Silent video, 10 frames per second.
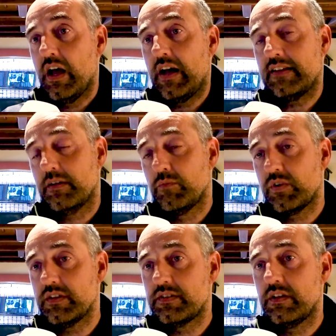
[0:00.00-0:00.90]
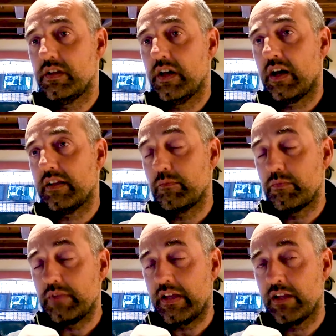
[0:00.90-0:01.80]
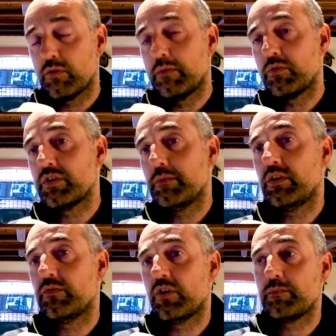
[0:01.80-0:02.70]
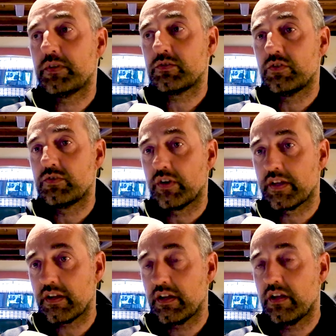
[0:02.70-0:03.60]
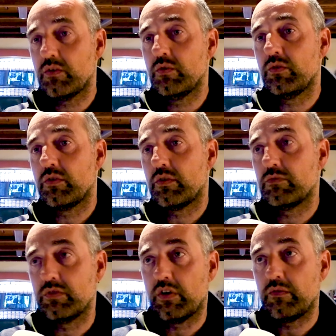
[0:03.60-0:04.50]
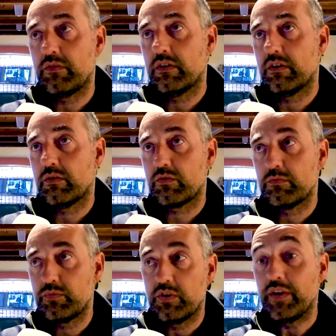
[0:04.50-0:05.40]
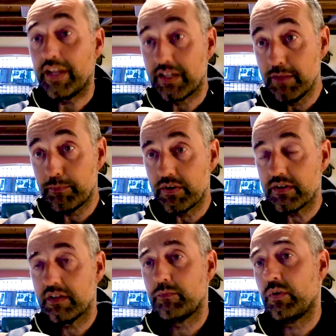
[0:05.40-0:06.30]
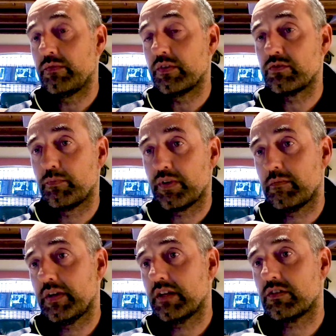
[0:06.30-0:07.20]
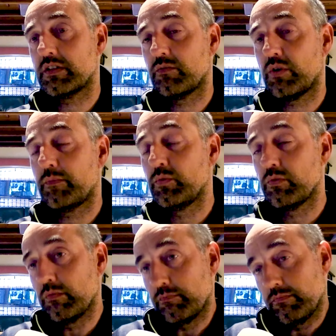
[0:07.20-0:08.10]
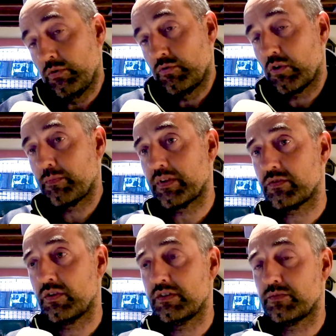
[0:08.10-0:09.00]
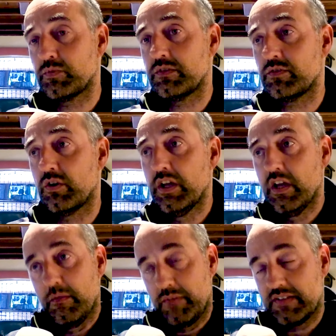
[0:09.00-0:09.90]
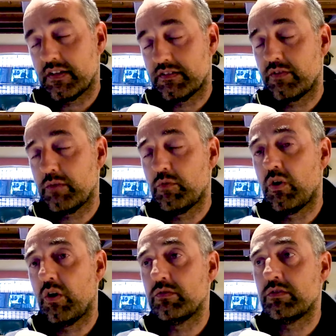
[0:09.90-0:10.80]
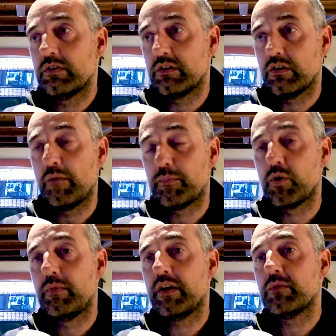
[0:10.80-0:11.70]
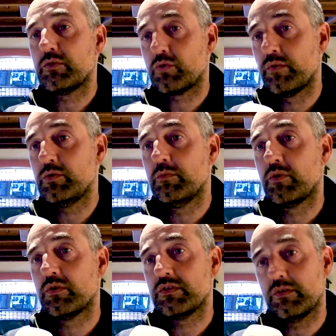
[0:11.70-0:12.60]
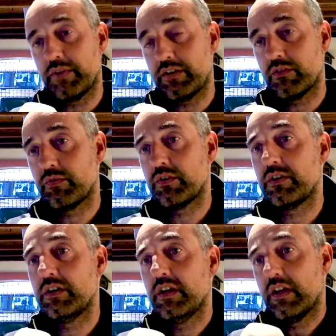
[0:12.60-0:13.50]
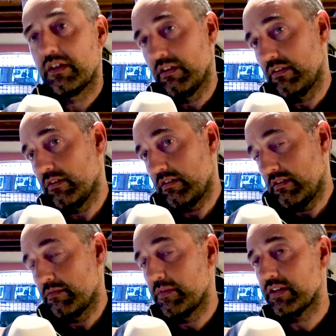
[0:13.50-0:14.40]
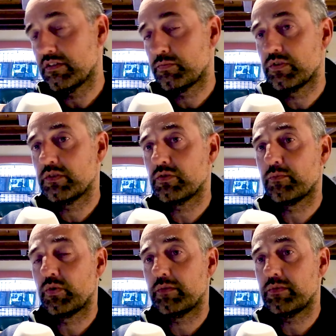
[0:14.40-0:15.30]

À saint il y a énormément de bénévoles parce qu'ils ont créé une, euh, équipe qui peuvent se permettre d'avoir plusieurs personnes à disposition. Mais ça, c'est vraiment euh, un, problème. Trouver du monde, des bénévoles qui, qui se met à disposition pour les